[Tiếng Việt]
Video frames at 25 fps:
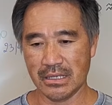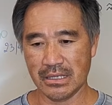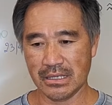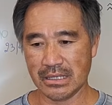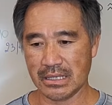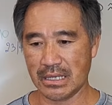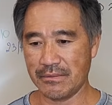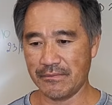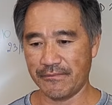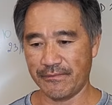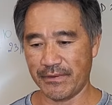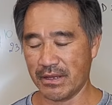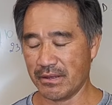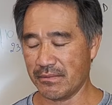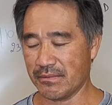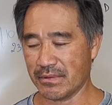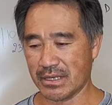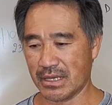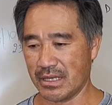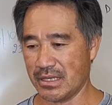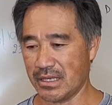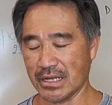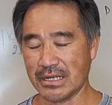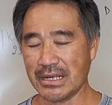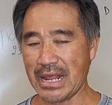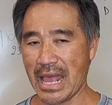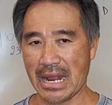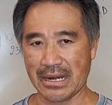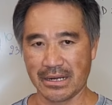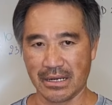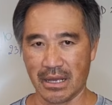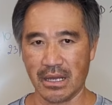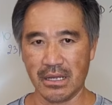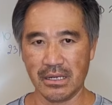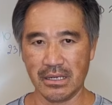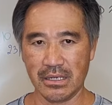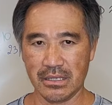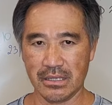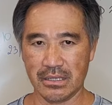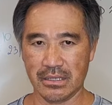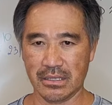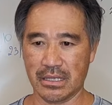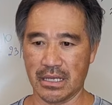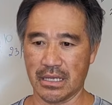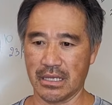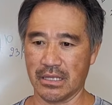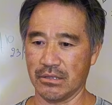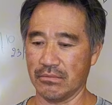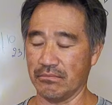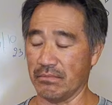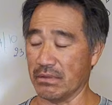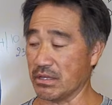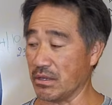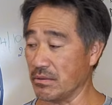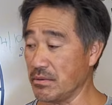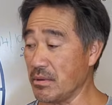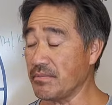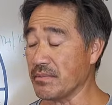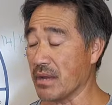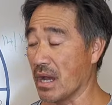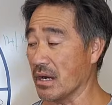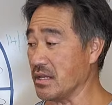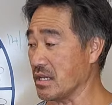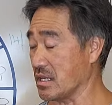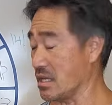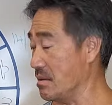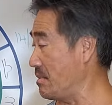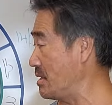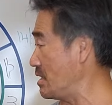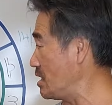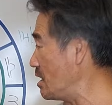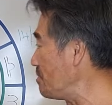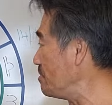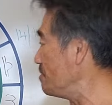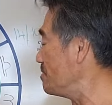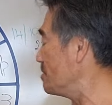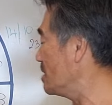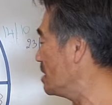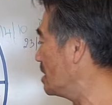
cái phiến cái diễn đàn đó thì mình sẽ giúp đỡ điều kiện mình giúp